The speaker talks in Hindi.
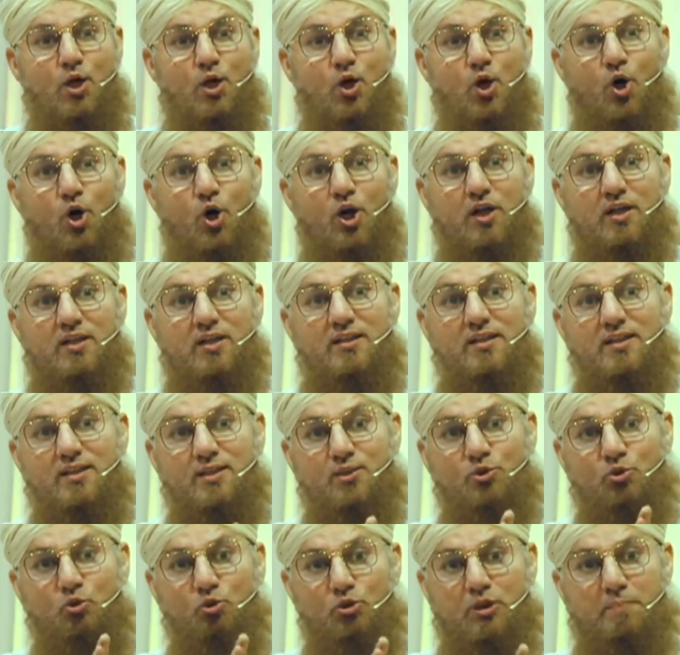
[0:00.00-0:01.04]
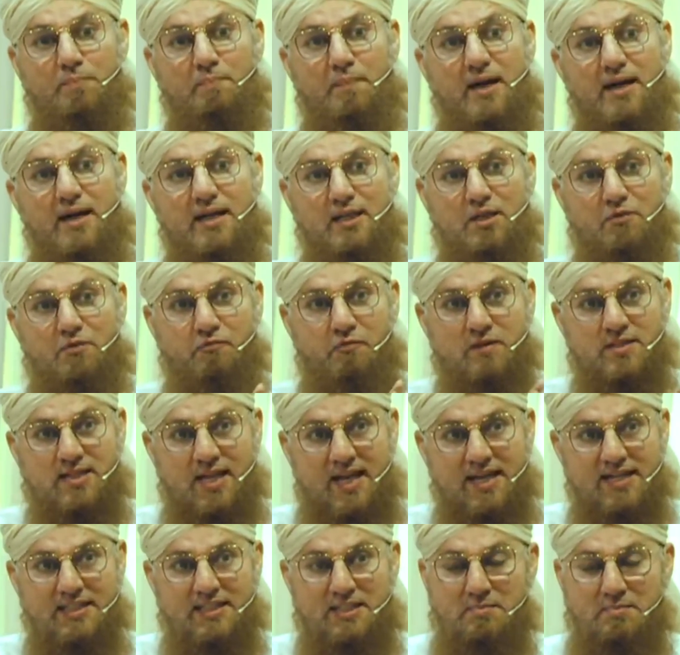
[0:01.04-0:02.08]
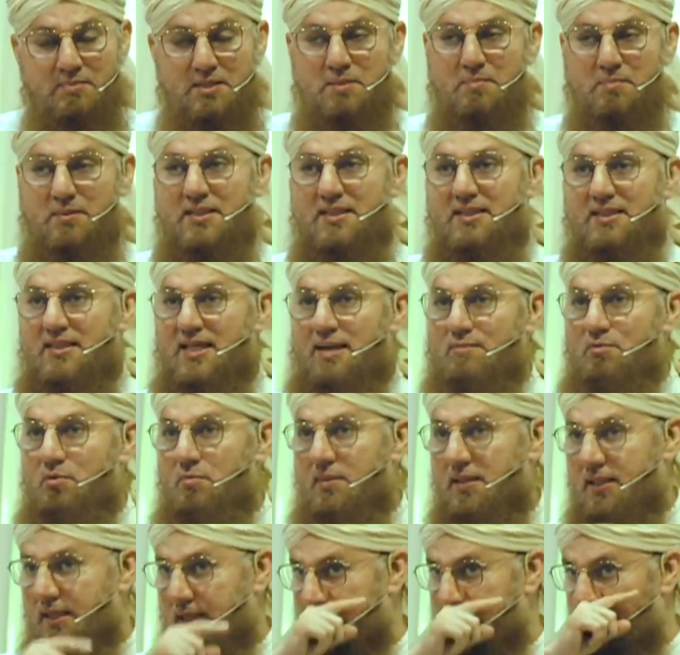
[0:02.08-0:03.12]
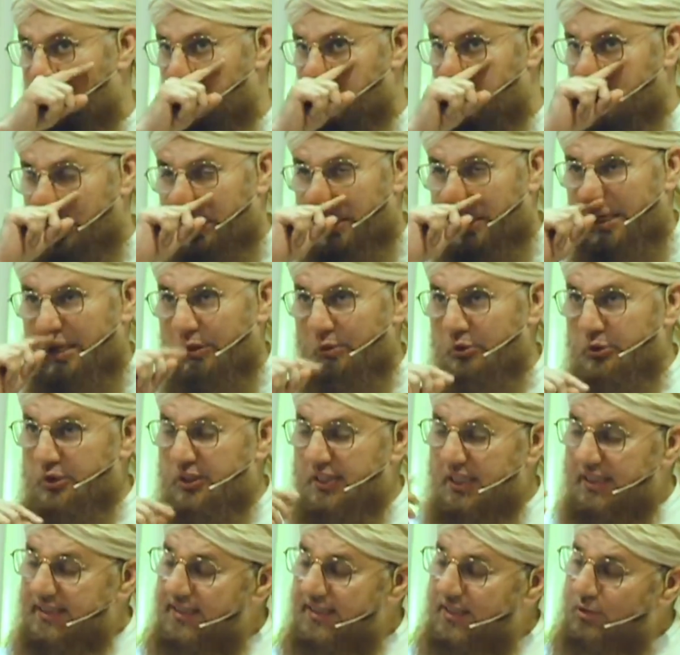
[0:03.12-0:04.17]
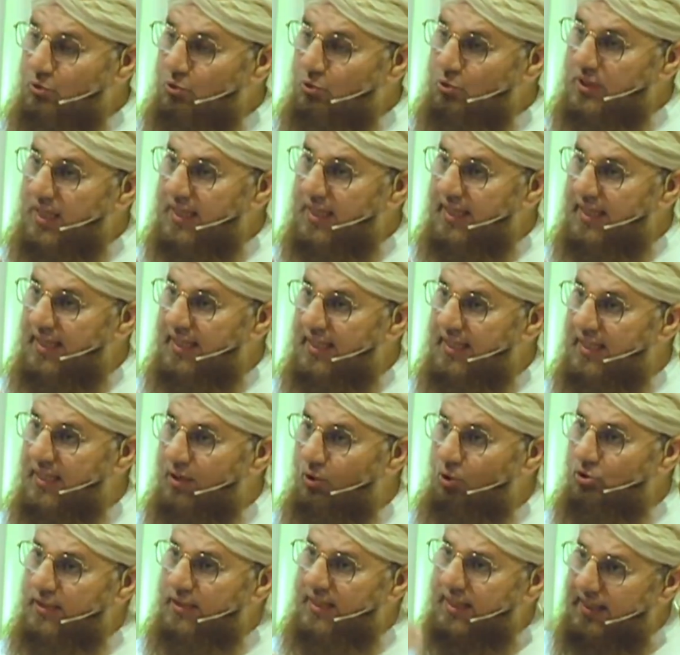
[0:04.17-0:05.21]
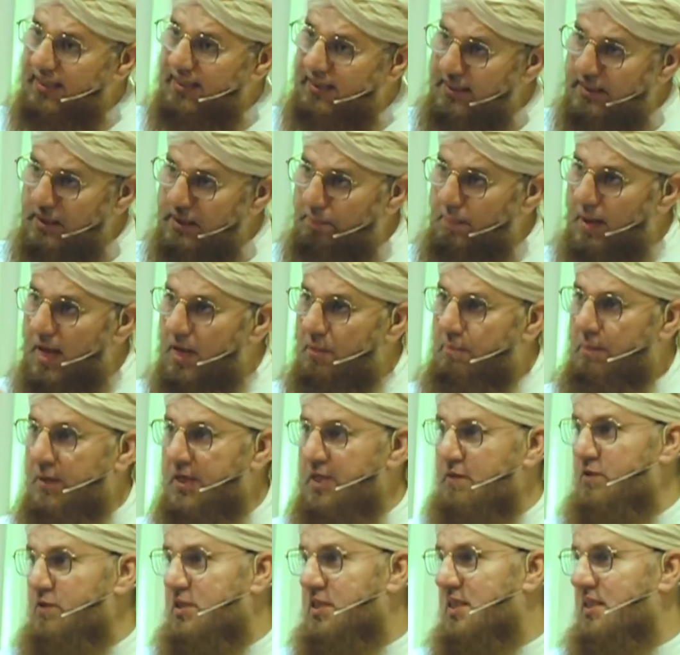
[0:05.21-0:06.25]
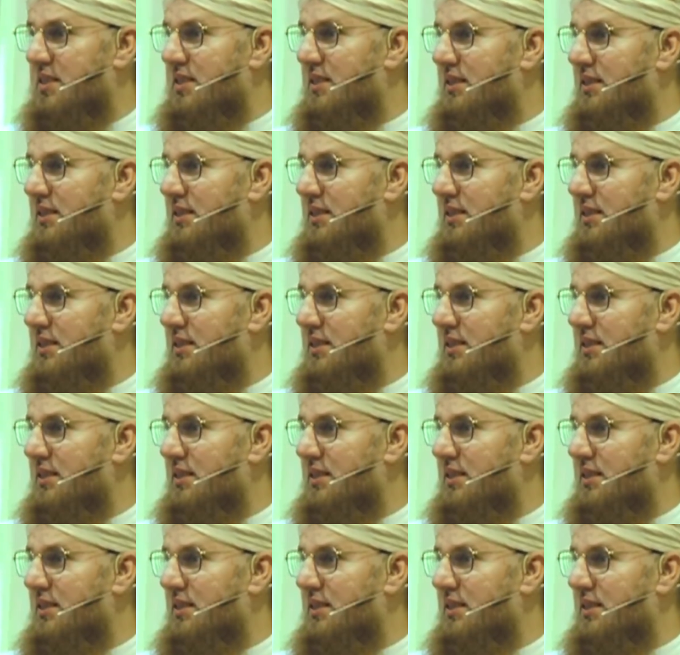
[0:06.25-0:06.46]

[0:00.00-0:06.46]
और दरूद पाक के फ़ज़ाइल की बड़ी बड़ी किताबों में लिखा और उस, उस शख्स ने सोचा कि उसने एक हदीस पाक पढ़ी हुई थी